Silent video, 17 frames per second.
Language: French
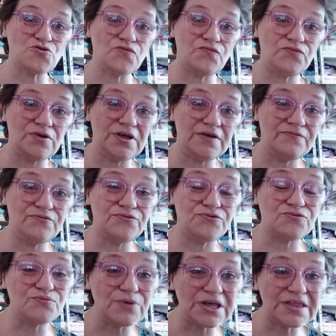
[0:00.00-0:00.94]
je voulais vous
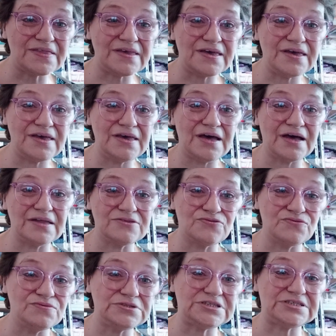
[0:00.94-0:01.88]
souhaiter à
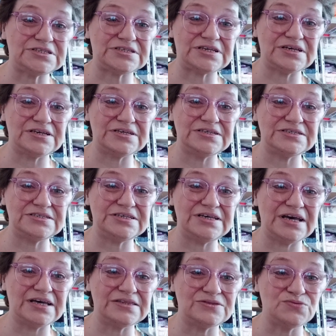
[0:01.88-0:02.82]
tous
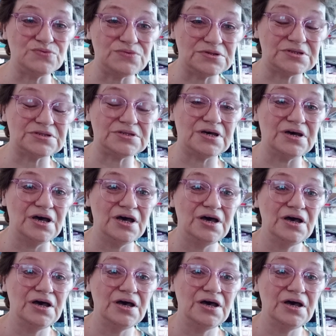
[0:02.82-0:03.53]
et à toutes